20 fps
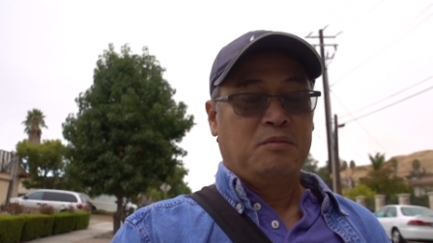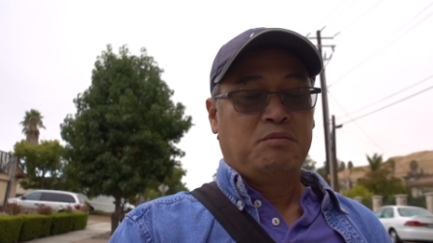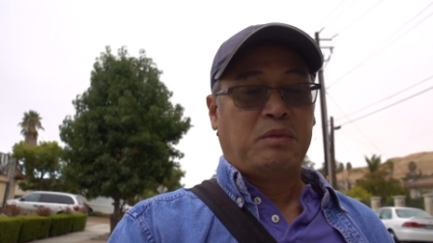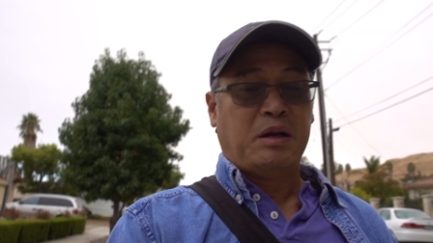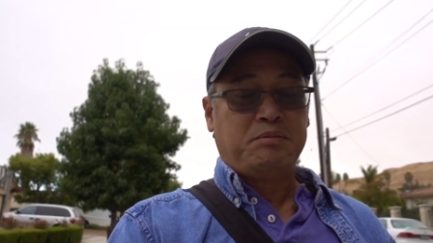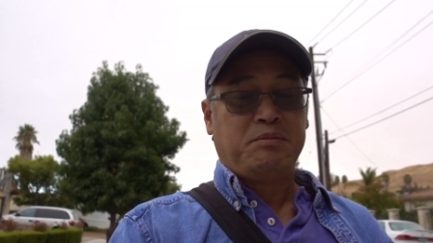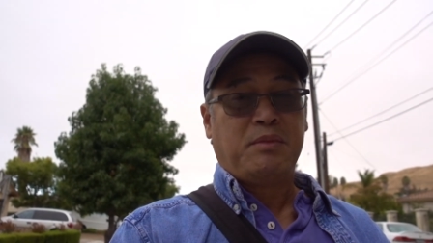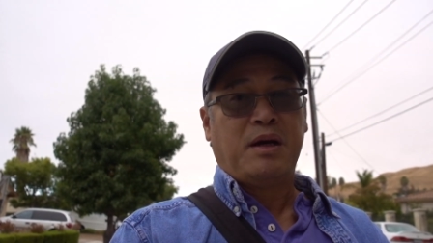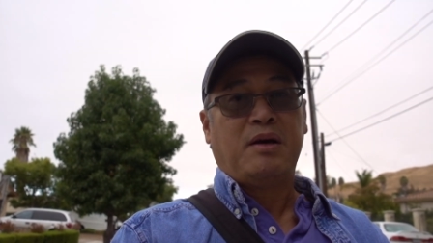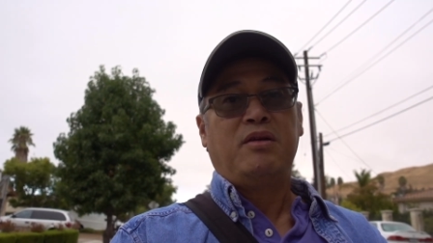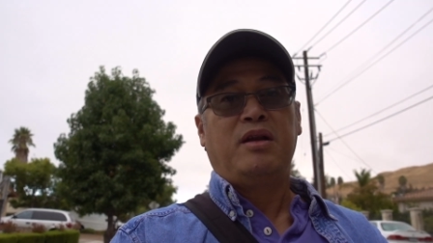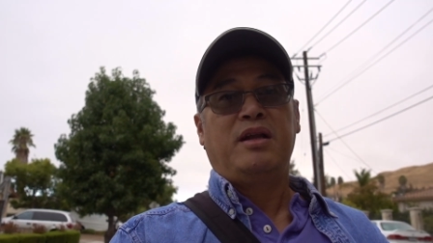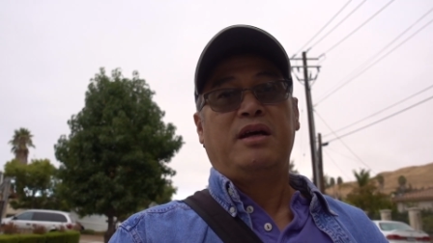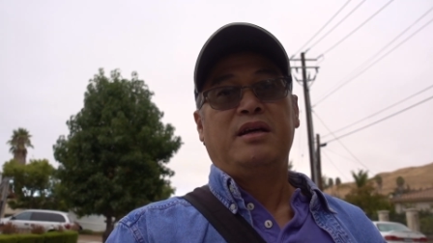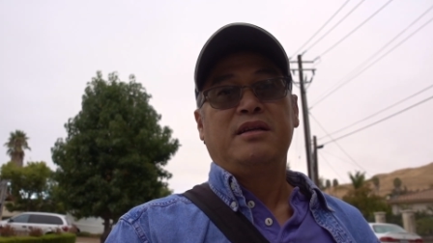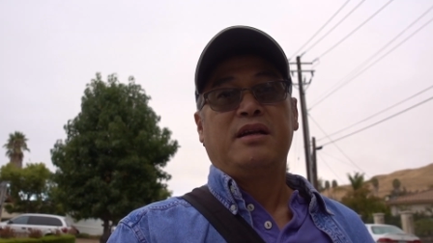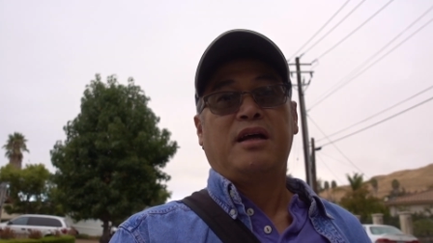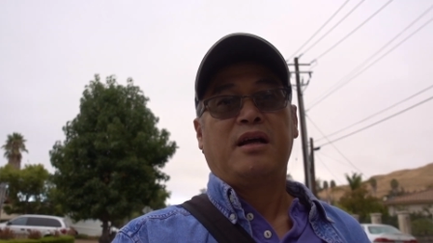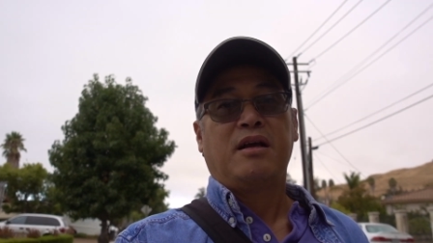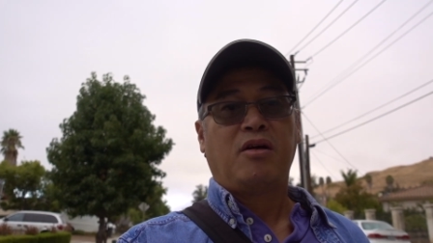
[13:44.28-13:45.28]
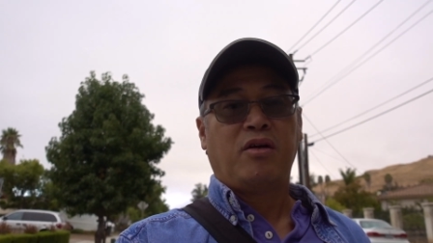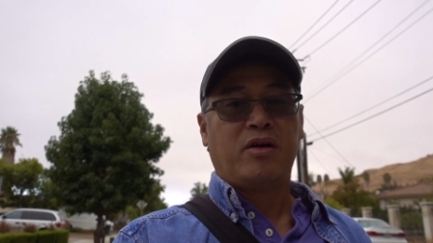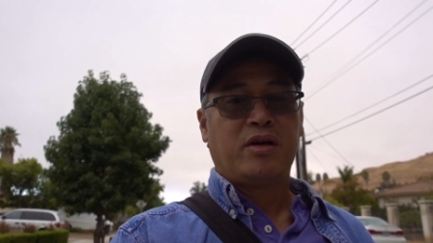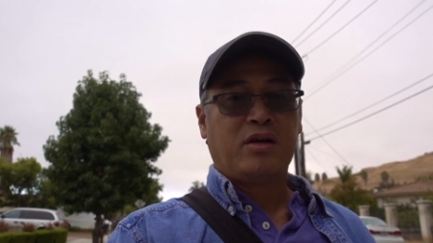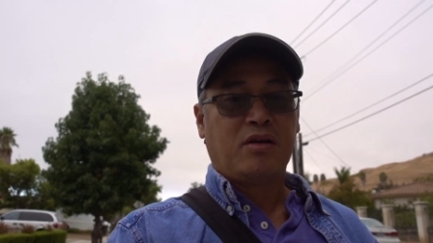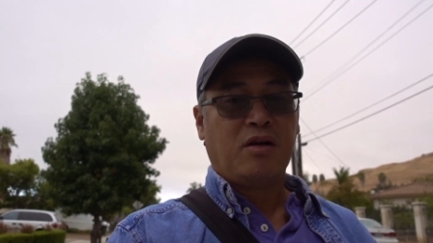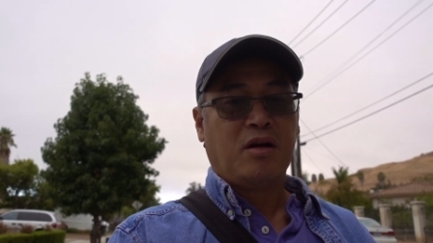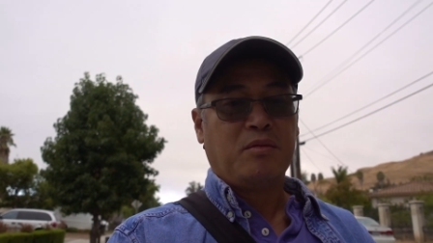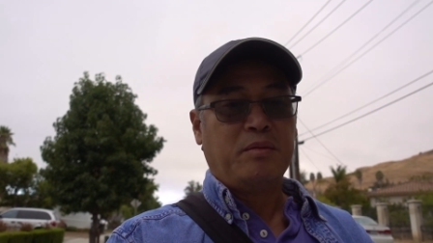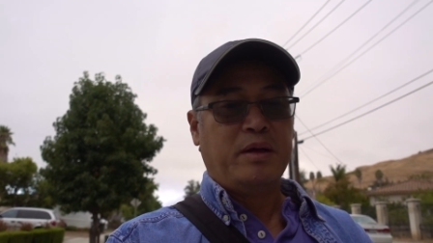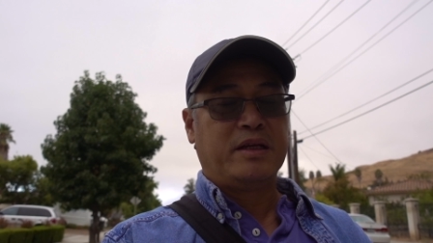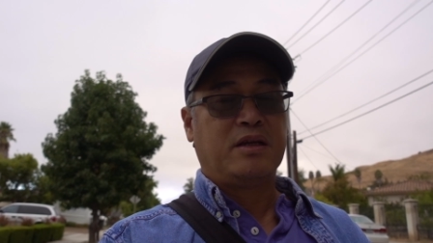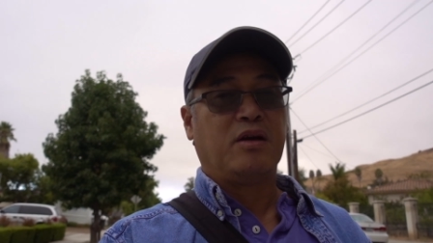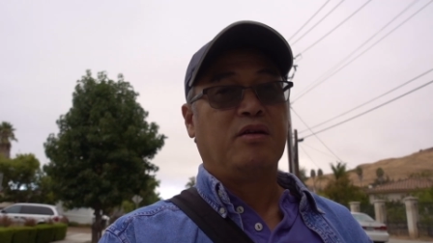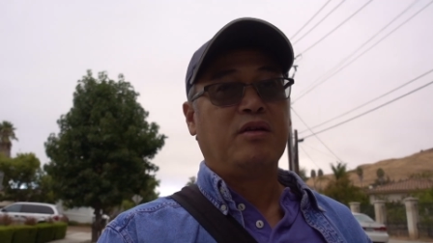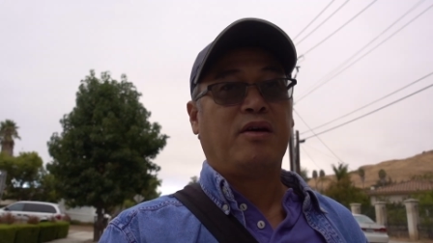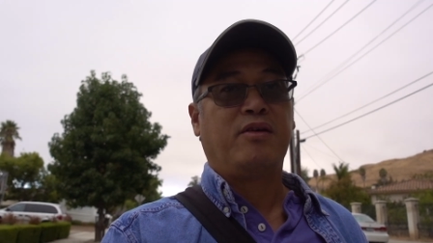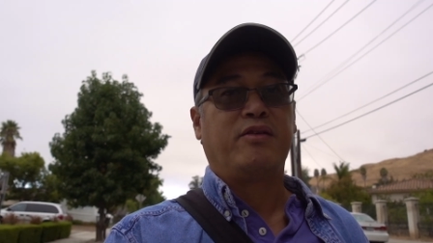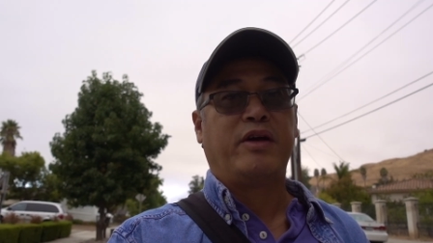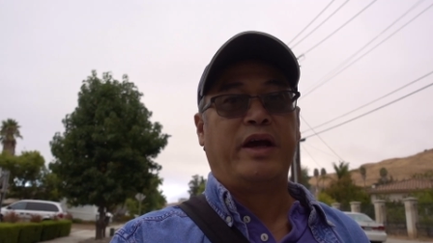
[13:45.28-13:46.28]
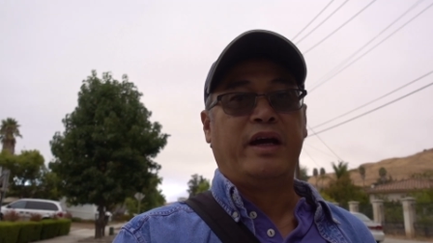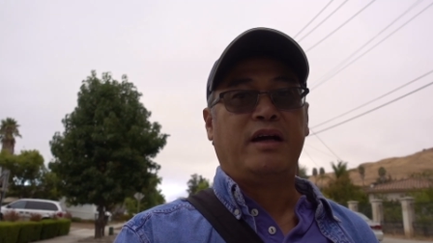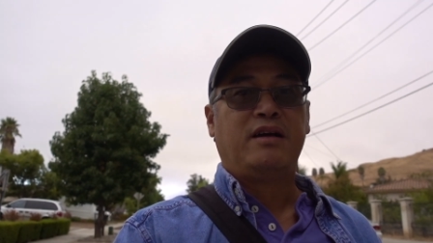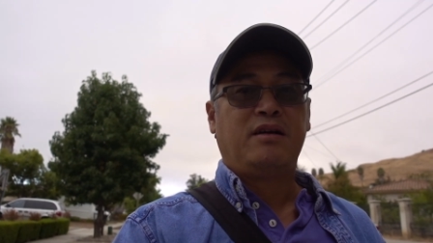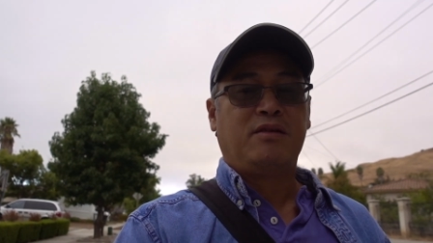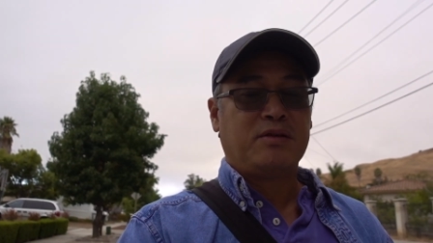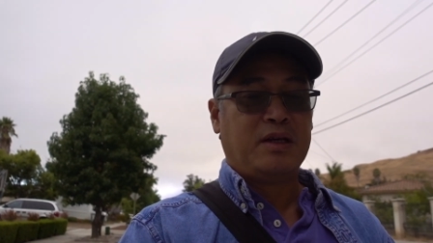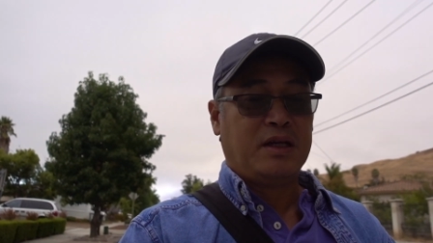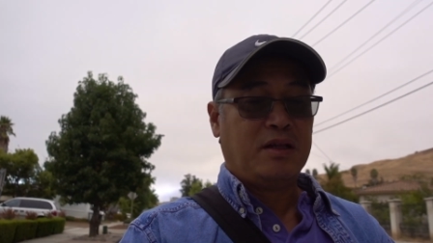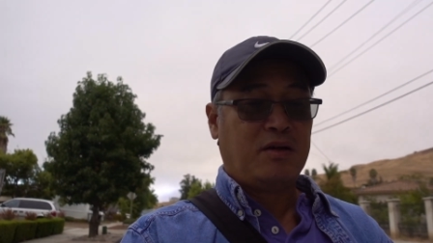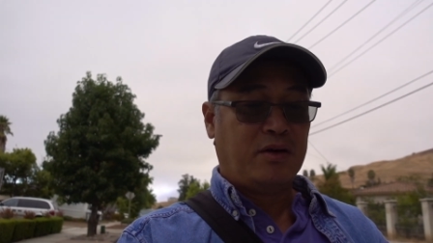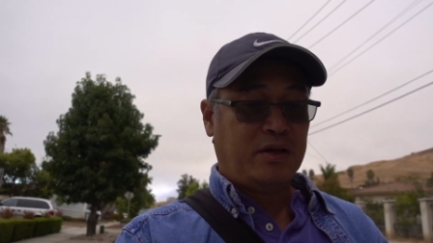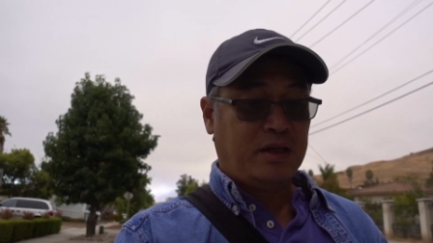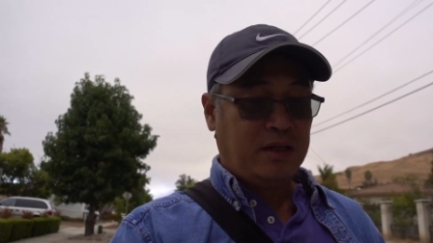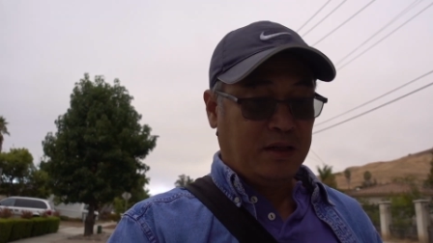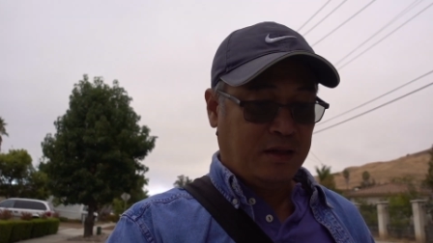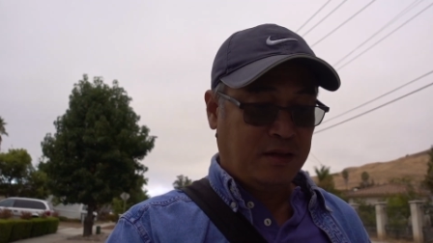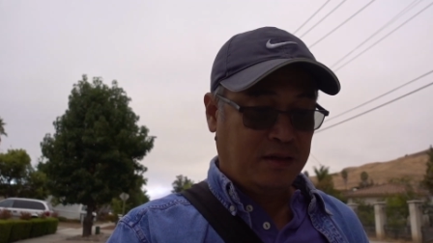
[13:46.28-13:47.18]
mạch máu lớn đang coi có bị chỗ nào ngạt không vậy thôi.